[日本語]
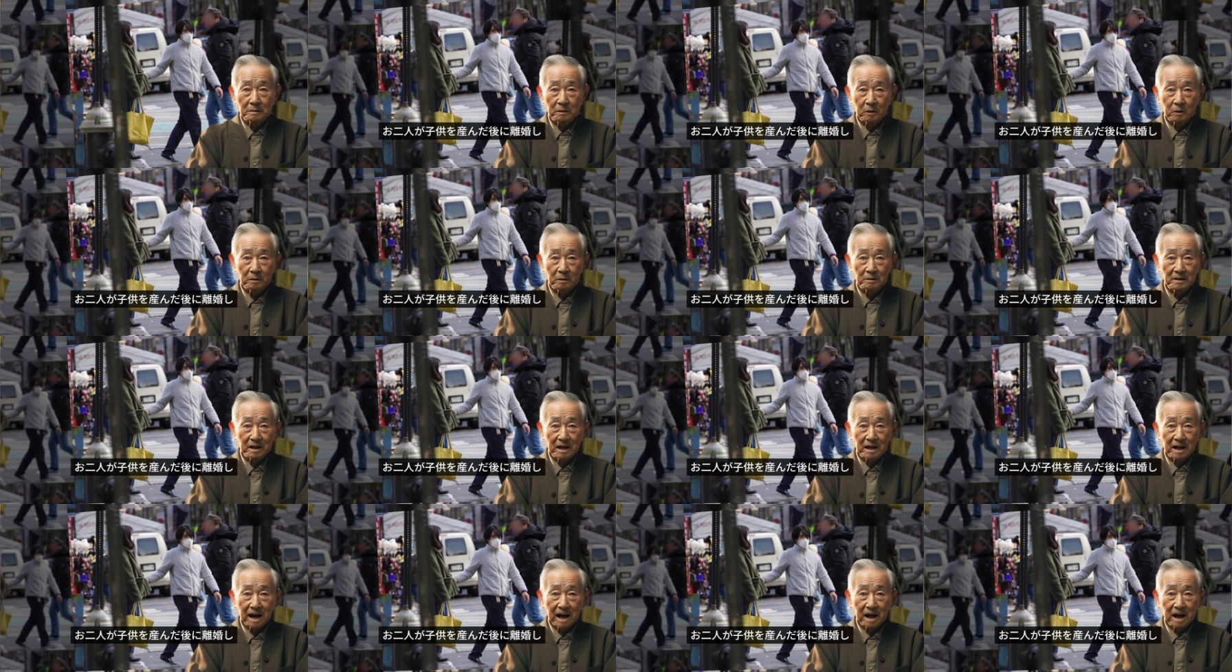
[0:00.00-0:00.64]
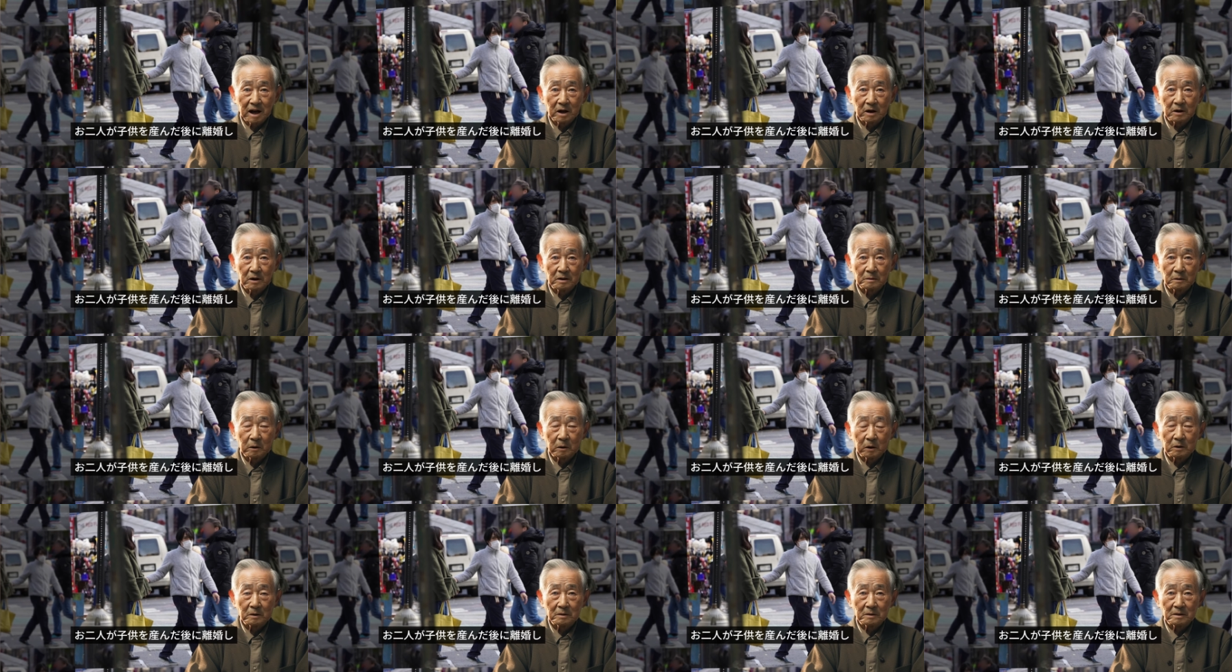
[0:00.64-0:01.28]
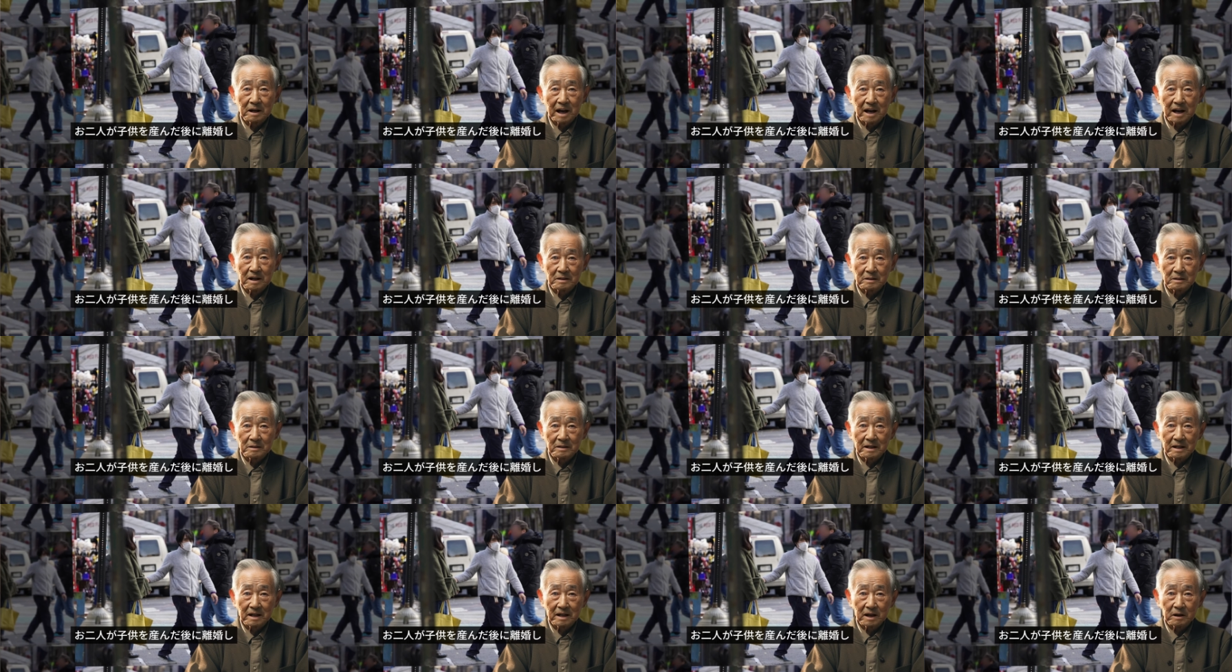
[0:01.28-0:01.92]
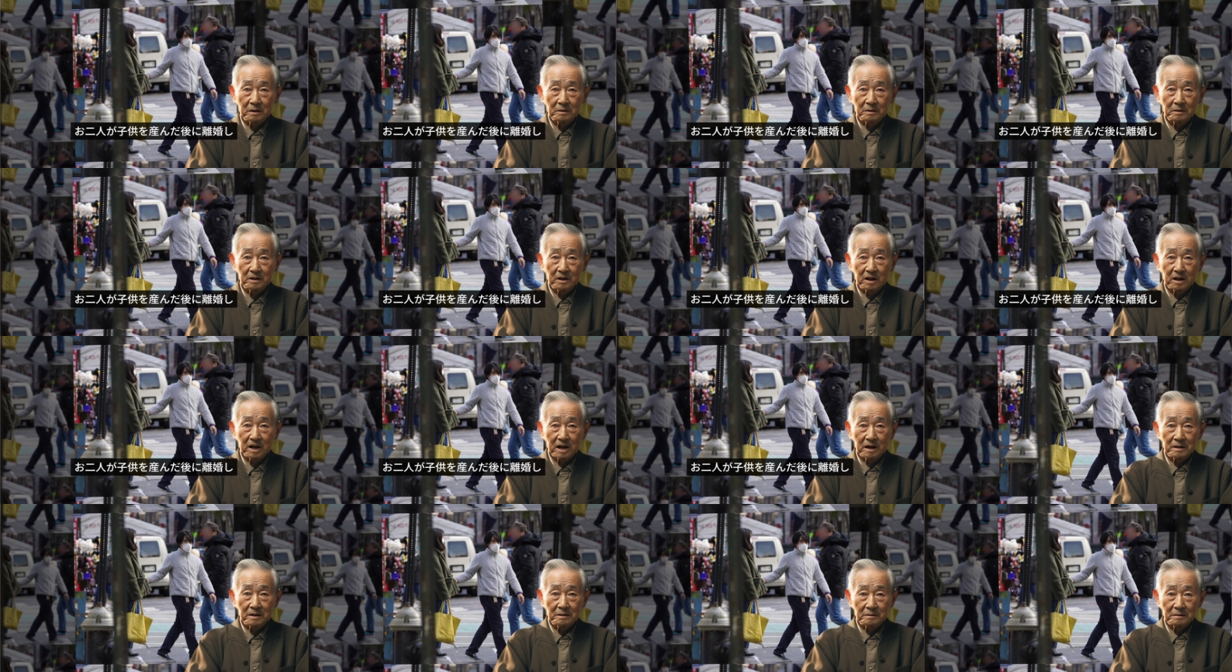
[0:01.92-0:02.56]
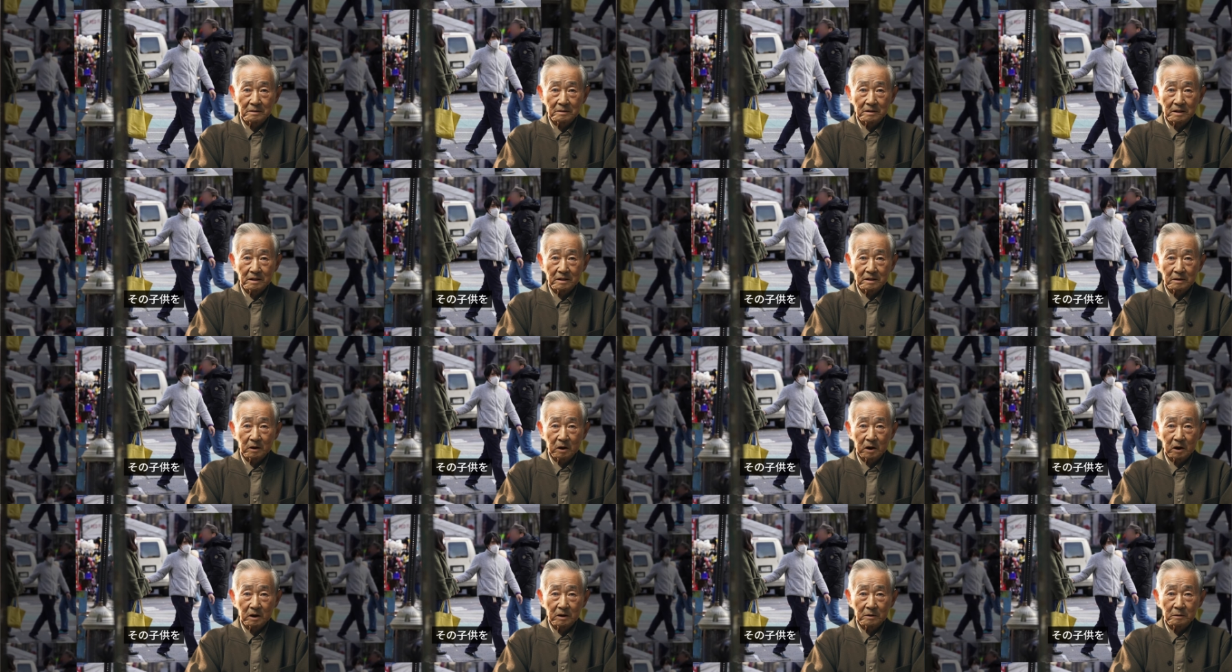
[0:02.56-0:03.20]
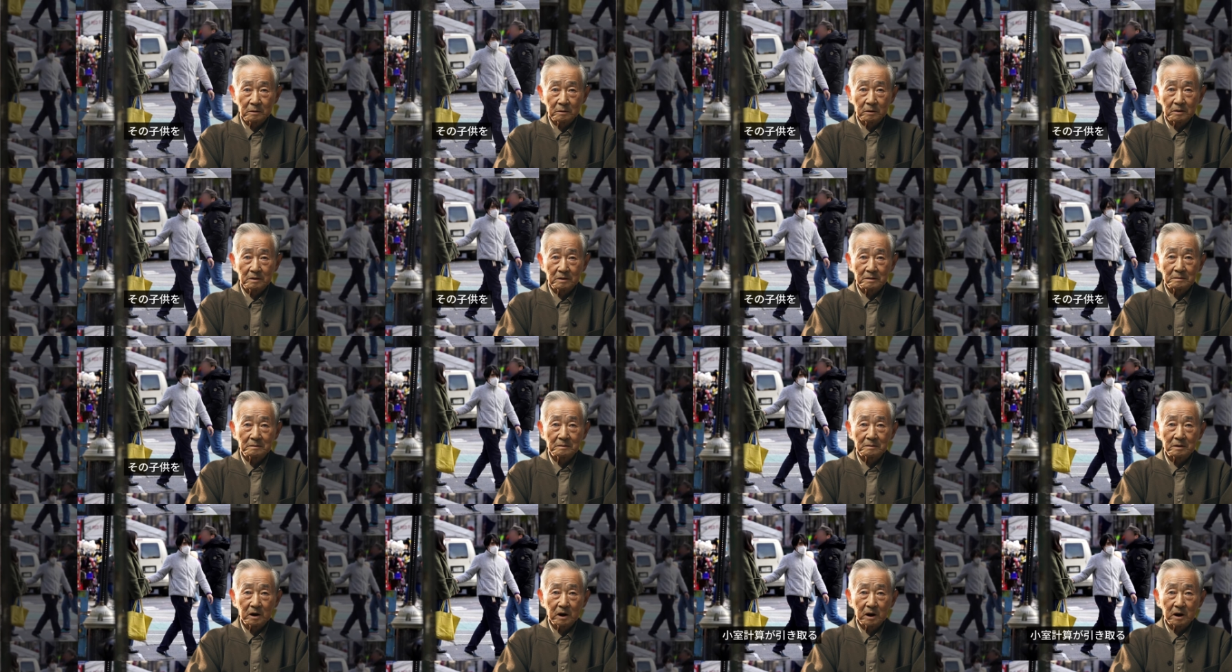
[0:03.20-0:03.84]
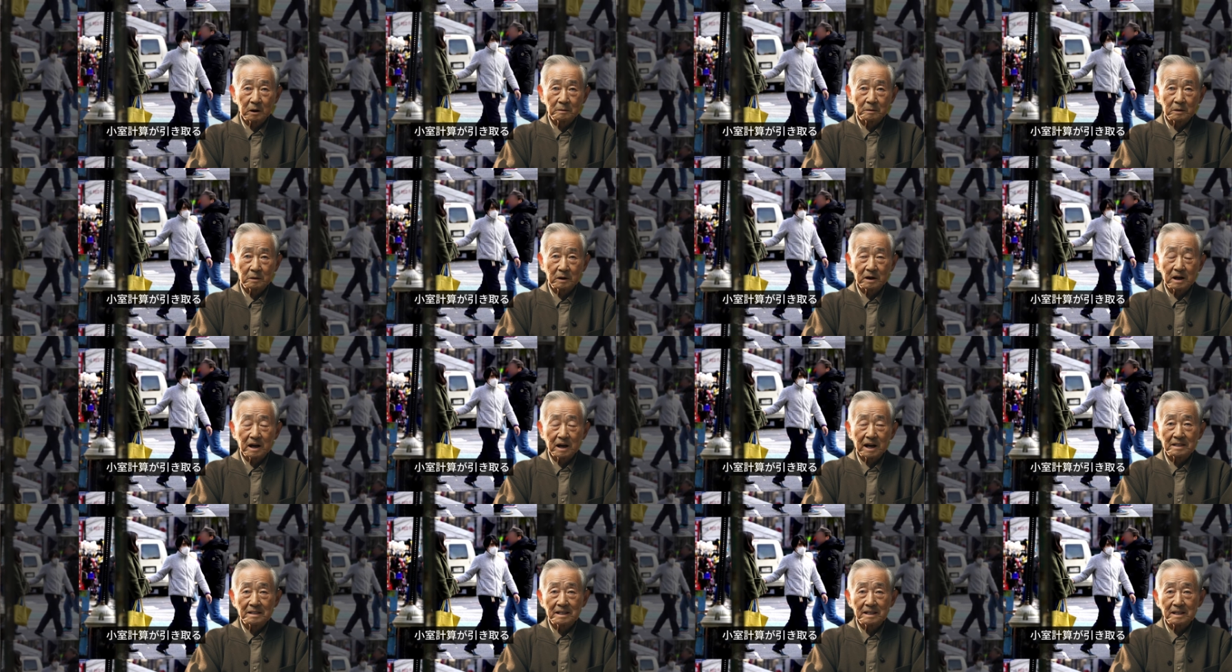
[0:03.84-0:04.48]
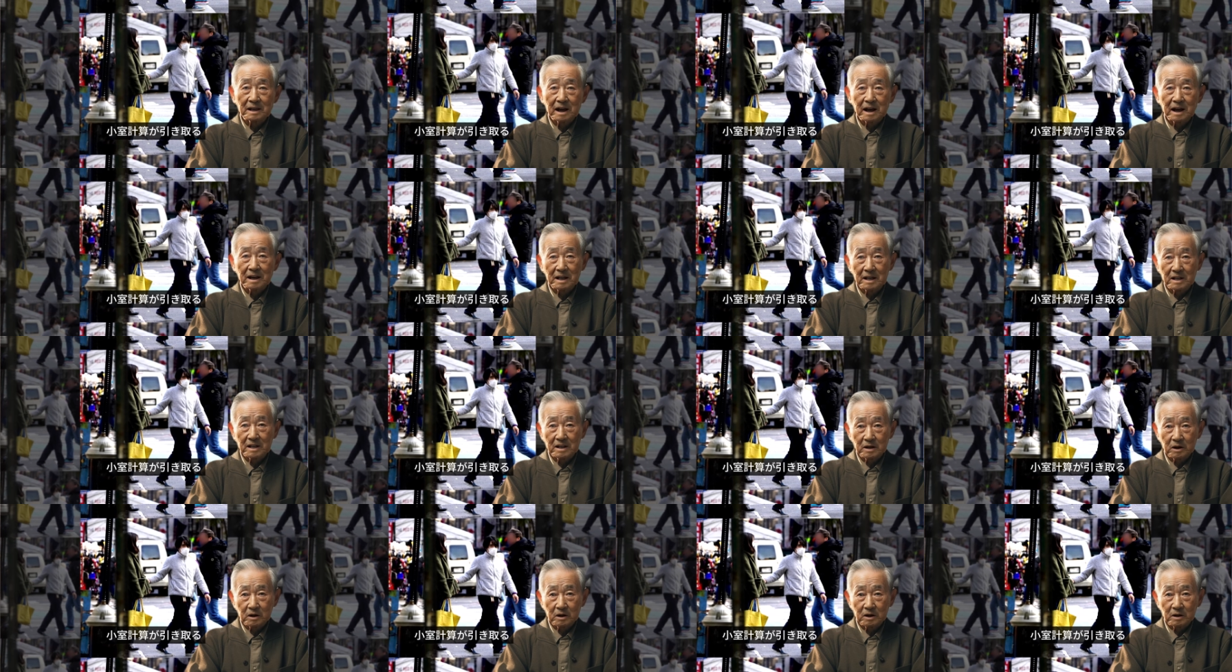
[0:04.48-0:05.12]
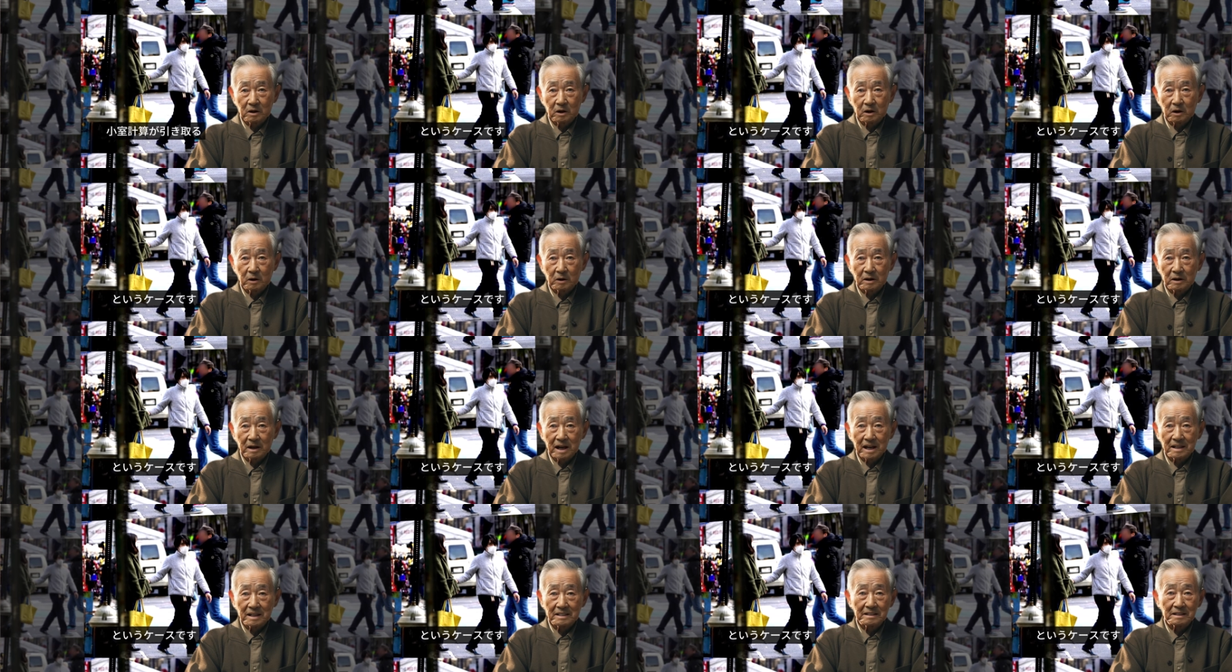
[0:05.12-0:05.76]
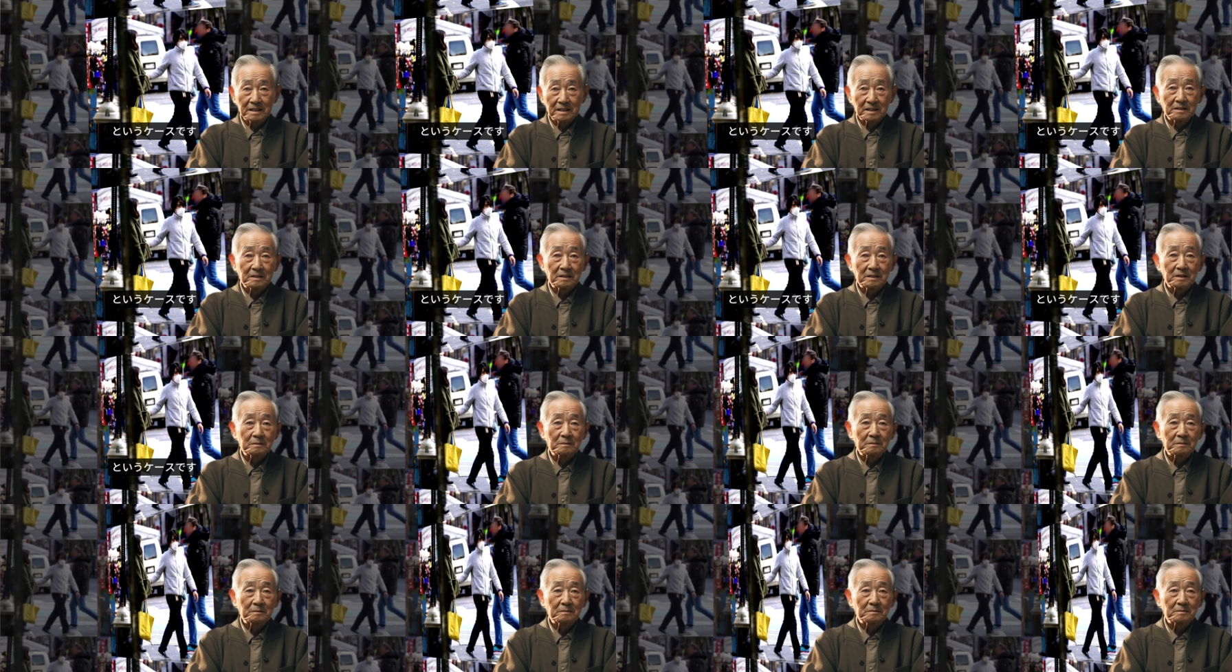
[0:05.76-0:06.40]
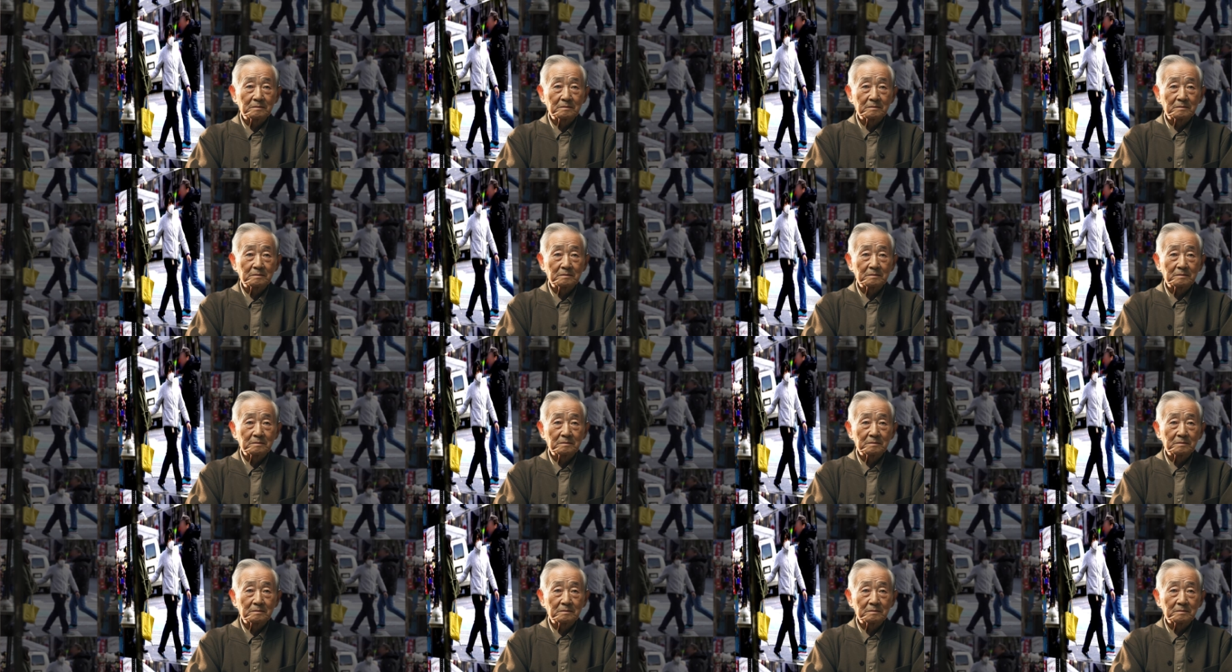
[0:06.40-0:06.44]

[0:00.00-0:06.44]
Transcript: お二人が子供を産んだ後に離婚し、その子供を小室圭さんが引き取るというケースです。